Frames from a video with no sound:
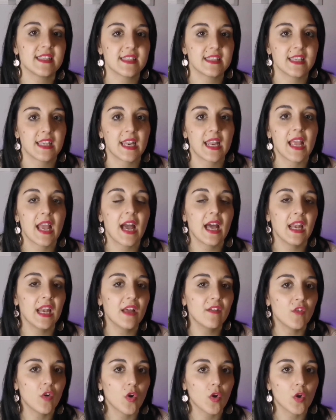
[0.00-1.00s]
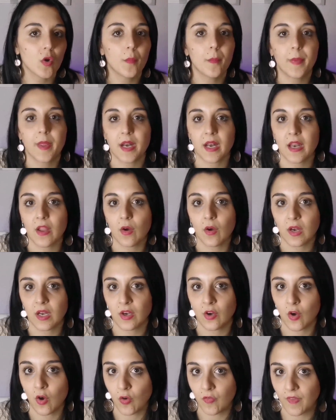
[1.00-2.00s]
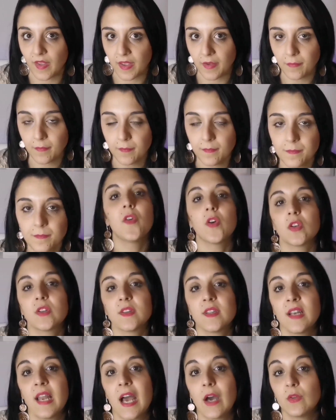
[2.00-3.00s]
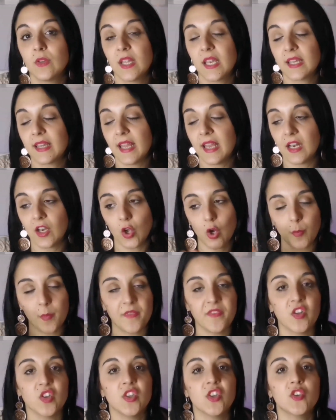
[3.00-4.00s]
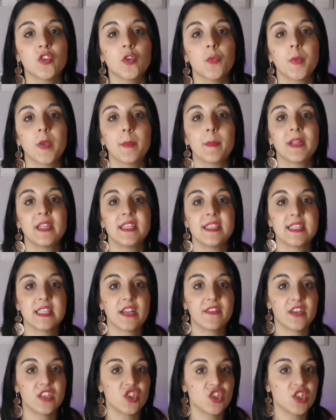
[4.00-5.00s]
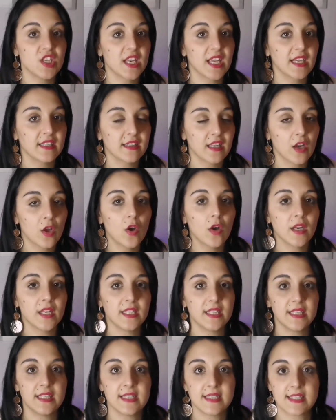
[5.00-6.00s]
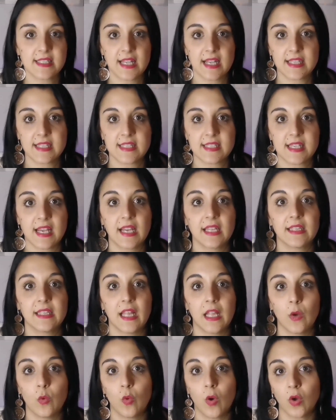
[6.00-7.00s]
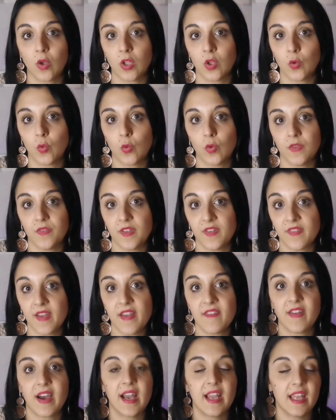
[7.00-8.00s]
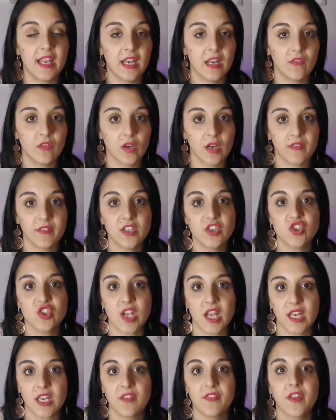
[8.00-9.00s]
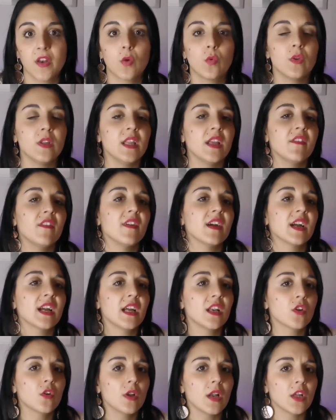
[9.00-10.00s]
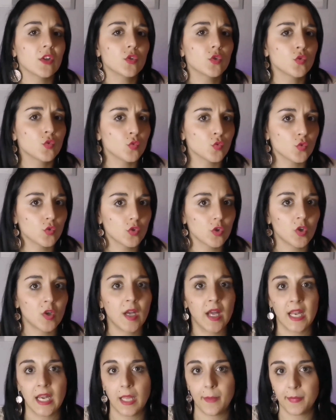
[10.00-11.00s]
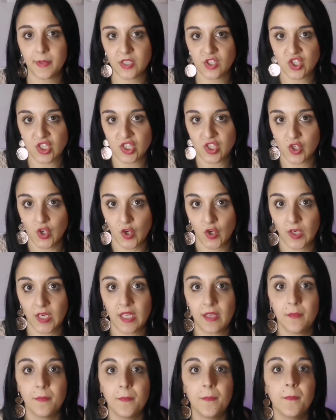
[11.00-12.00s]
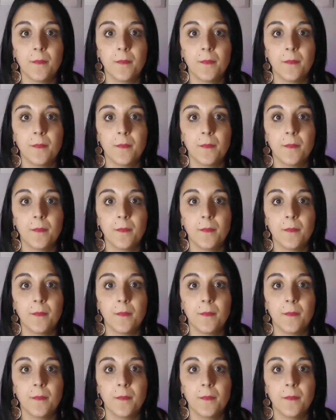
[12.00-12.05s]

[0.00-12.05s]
essere al lavoro per le ore 9. Fort Lauderdale, come vi ho detto prima, distava circa 3 ore di distanza dal luogo in cui viveva e lavorava Jennifer, quindi aveva calcolato tutto alla precisione.